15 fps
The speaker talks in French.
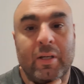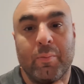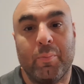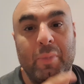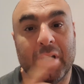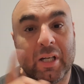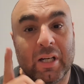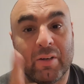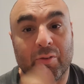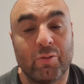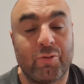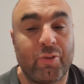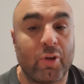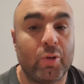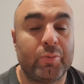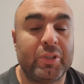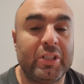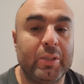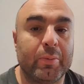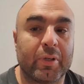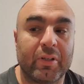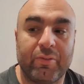Mais avant de faire le petit
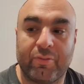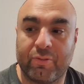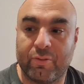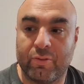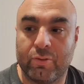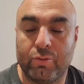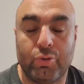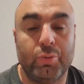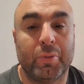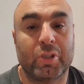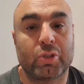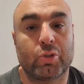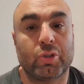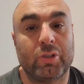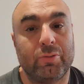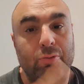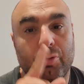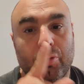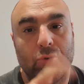débrief du match que j'ai vu,